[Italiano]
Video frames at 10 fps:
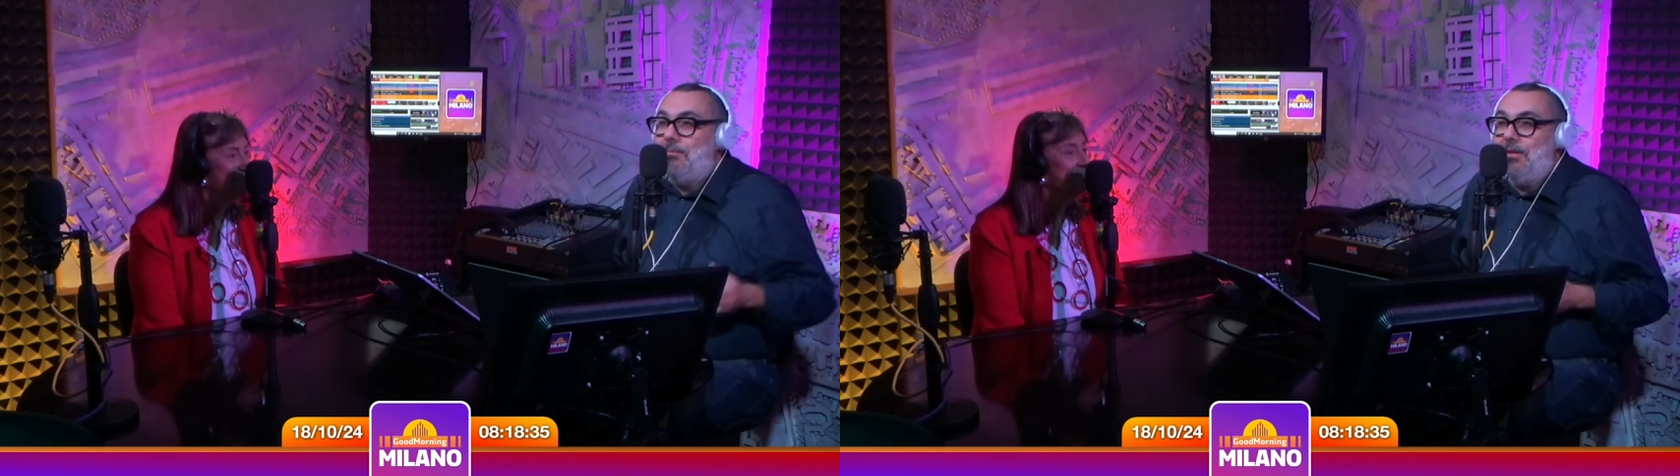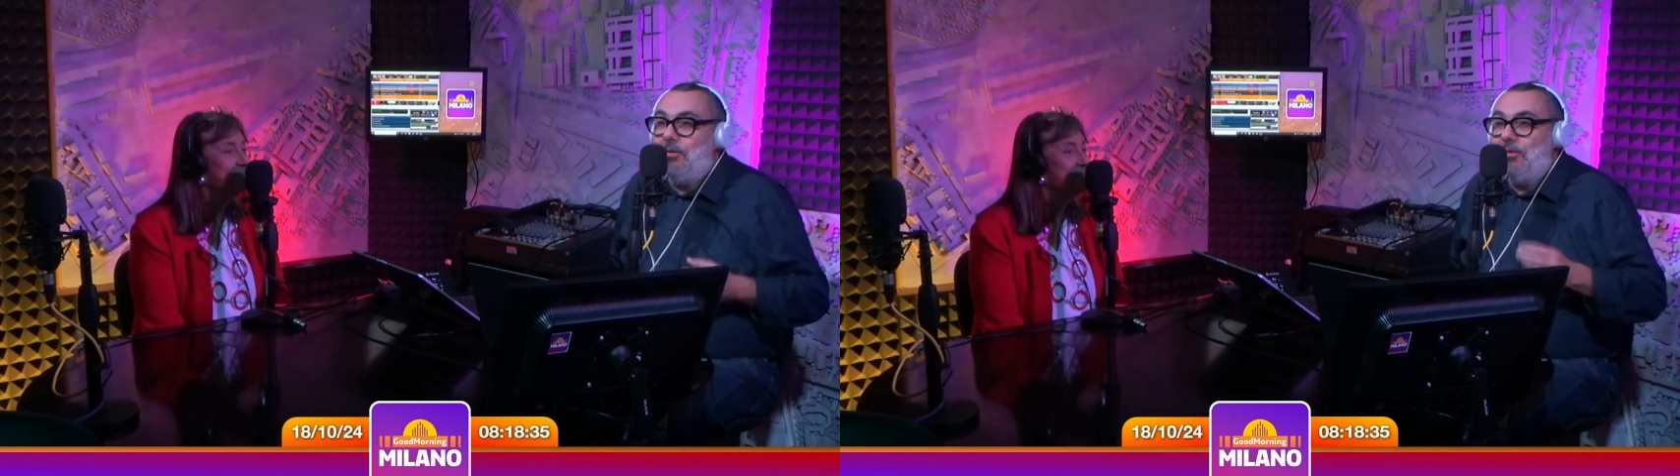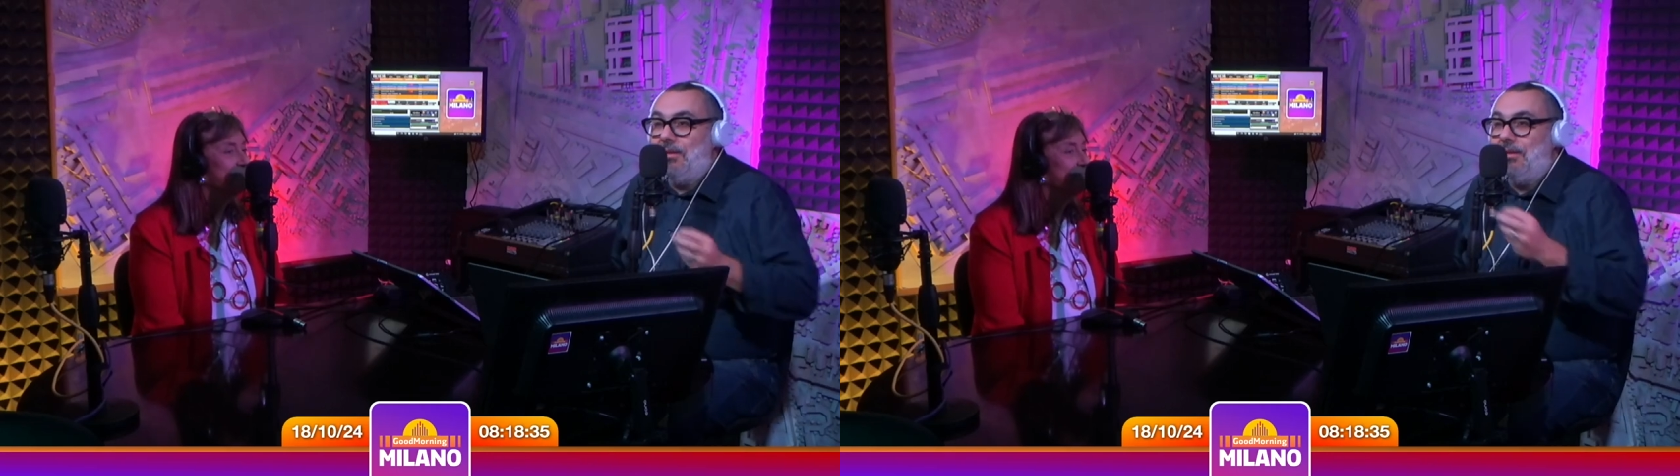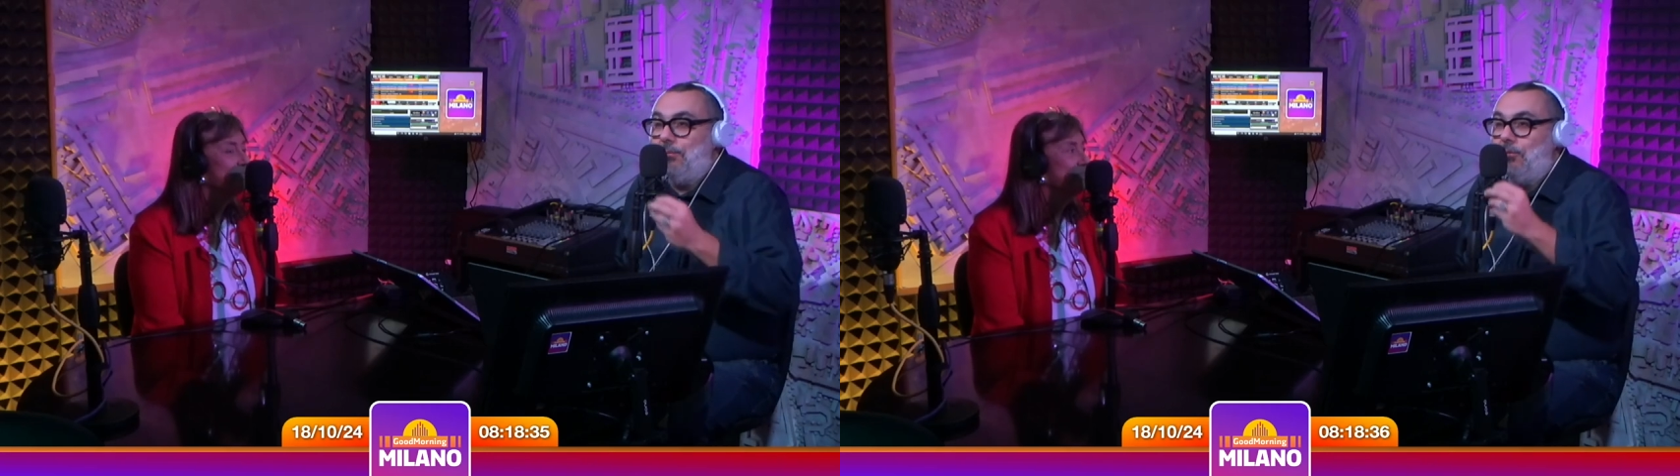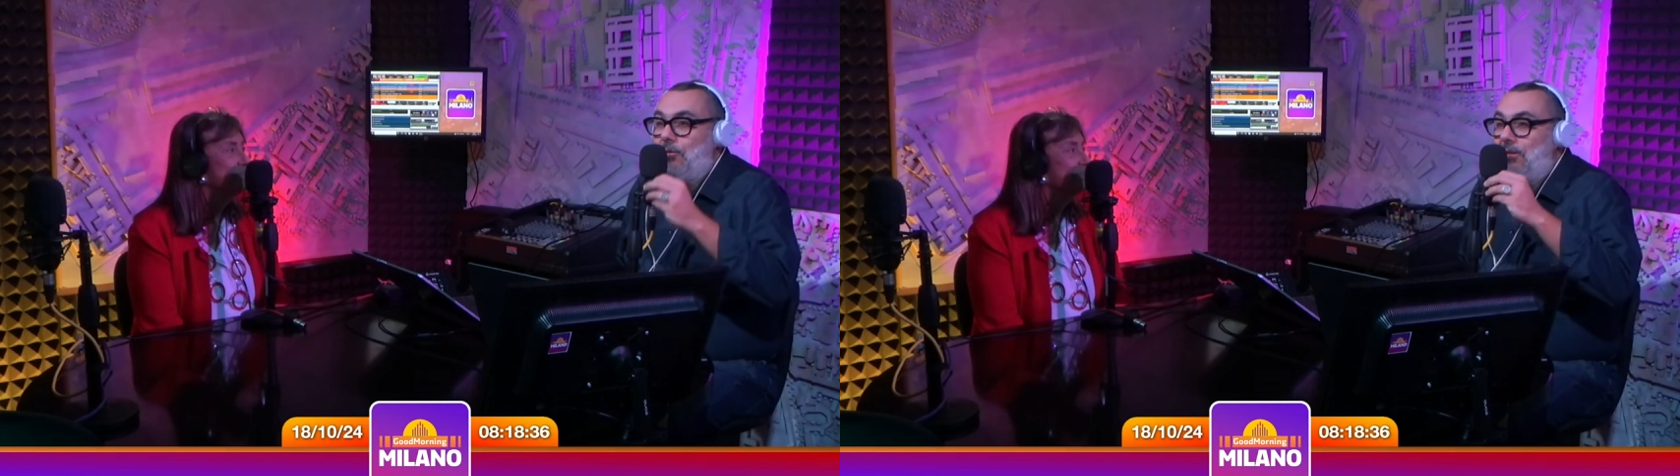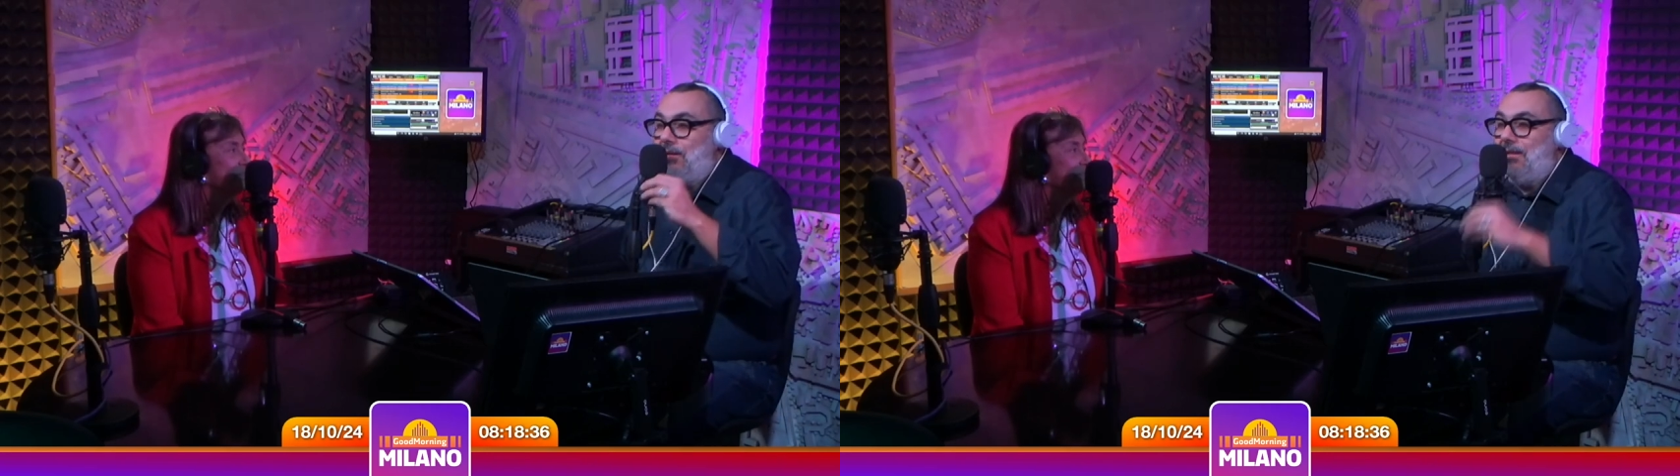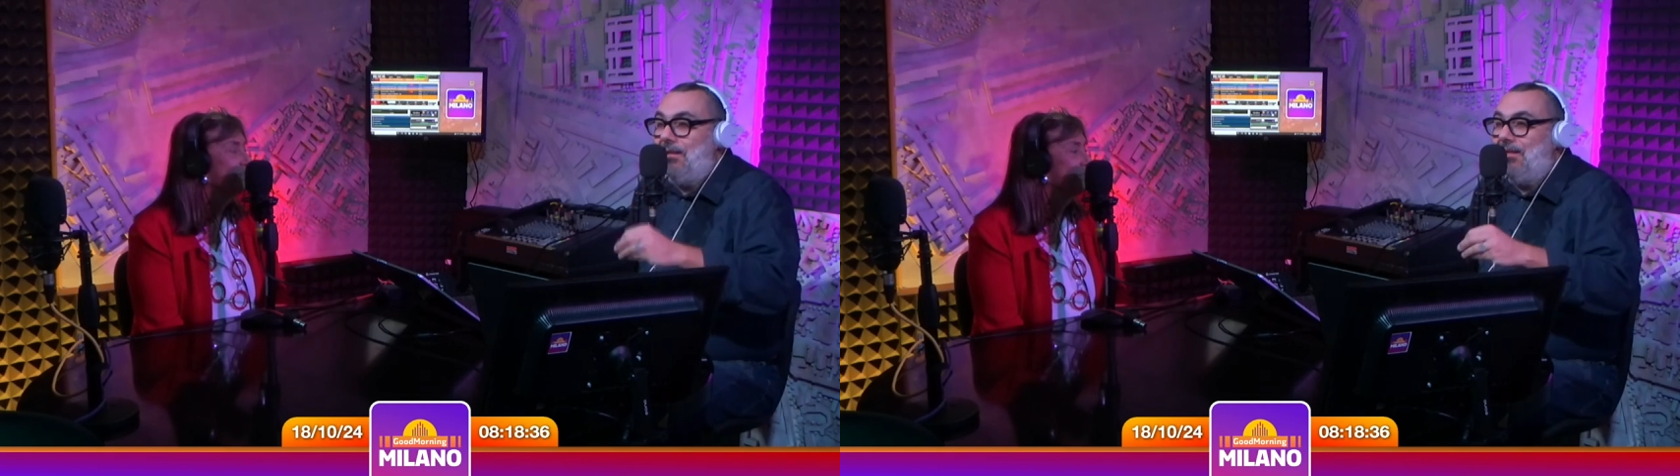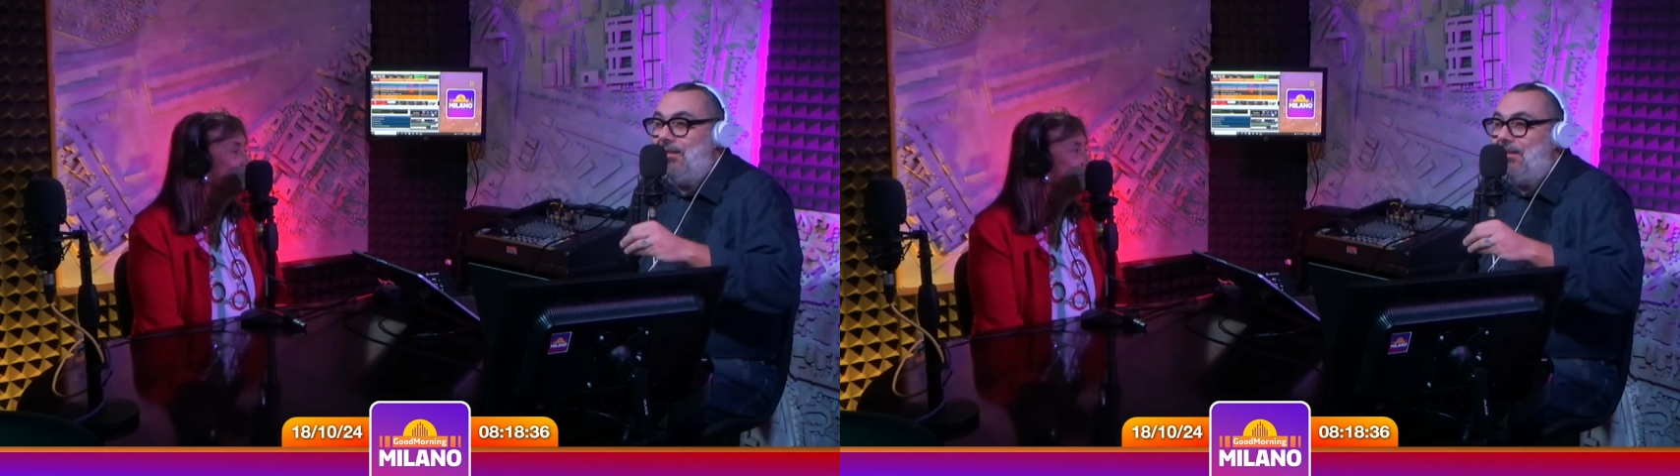ben contenti appunto appunto di
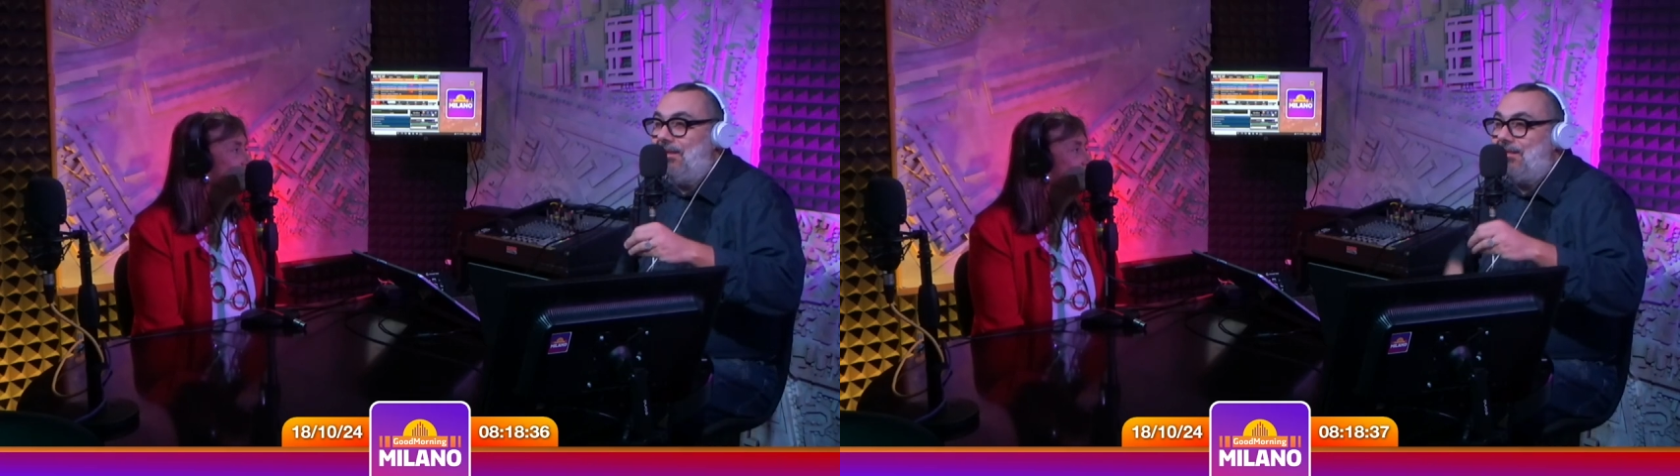eh,